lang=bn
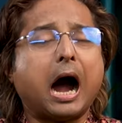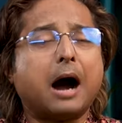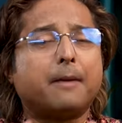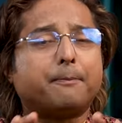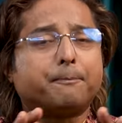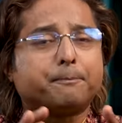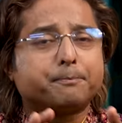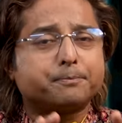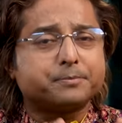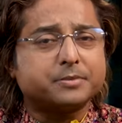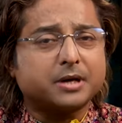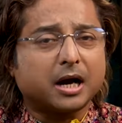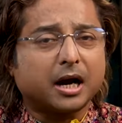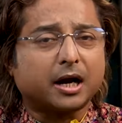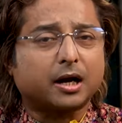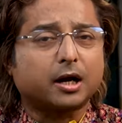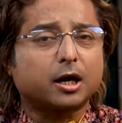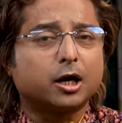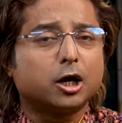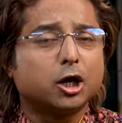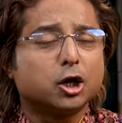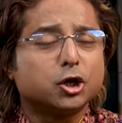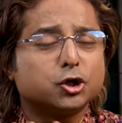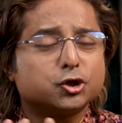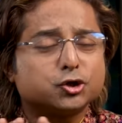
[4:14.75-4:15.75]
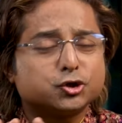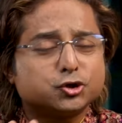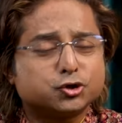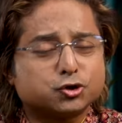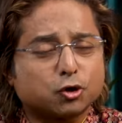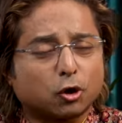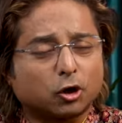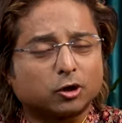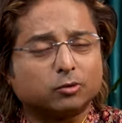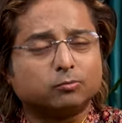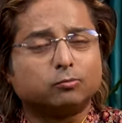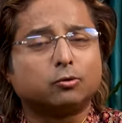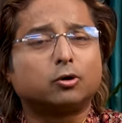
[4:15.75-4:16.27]
আপনার
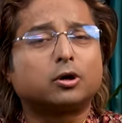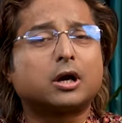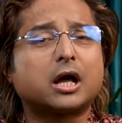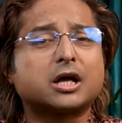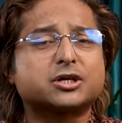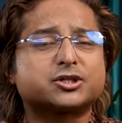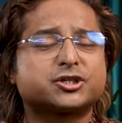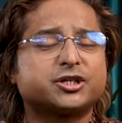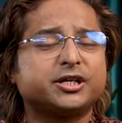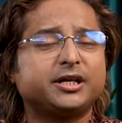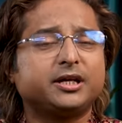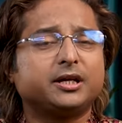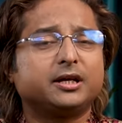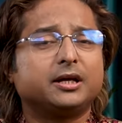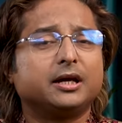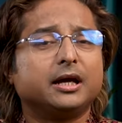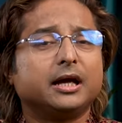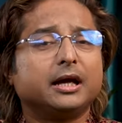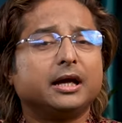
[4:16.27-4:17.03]
জন্ম রাশি